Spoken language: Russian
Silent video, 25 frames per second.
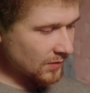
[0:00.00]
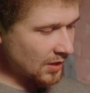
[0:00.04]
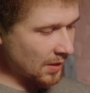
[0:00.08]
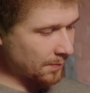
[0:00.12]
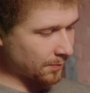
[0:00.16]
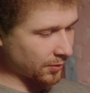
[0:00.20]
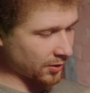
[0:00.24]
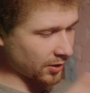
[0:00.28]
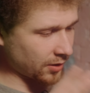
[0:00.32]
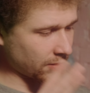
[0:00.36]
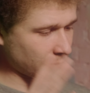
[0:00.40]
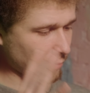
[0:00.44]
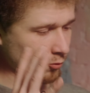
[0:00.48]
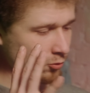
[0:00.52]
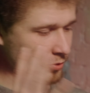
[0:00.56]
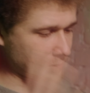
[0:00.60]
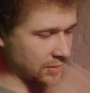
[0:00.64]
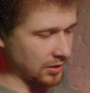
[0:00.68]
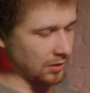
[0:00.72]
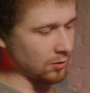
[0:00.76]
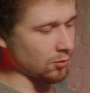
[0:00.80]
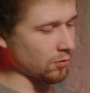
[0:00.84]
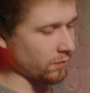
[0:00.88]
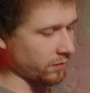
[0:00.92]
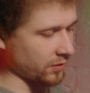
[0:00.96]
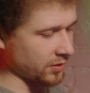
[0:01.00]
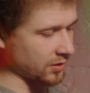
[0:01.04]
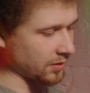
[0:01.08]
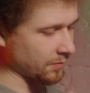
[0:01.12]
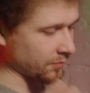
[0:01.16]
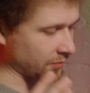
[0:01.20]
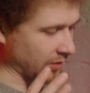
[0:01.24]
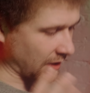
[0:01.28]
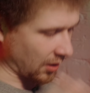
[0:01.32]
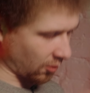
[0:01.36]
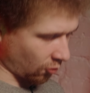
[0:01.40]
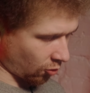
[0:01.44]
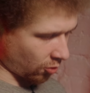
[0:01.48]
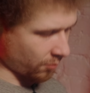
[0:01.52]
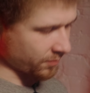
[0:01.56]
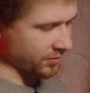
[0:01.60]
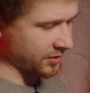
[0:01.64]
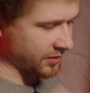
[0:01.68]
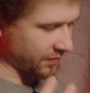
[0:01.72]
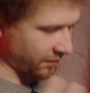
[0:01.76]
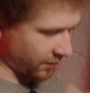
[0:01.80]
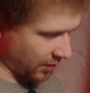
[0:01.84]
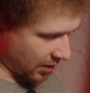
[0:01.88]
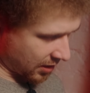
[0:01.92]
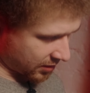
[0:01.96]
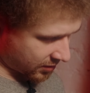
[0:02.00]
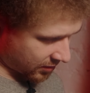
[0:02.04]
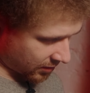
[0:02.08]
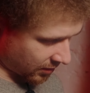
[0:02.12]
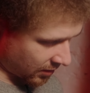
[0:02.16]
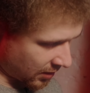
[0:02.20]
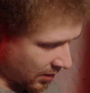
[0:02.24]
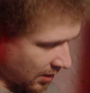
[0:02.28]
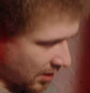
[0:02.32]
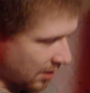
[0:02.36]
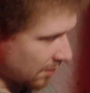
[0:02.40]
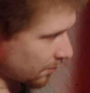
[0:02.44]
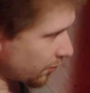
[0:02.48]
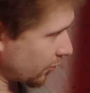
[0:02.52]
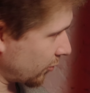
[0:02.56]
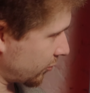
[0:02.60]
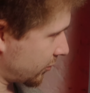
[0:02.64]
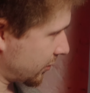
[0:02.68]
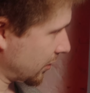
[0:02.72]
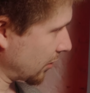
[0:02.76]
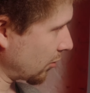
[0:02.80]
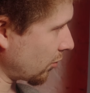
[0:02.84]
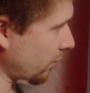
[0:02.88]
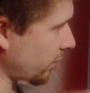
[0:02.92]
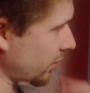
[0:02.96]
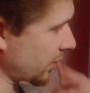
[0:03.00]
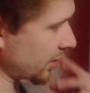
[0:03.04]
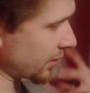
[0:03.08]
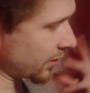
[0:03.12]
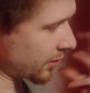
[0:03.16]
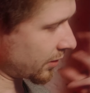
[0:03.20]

при установленном таком свете, при установленной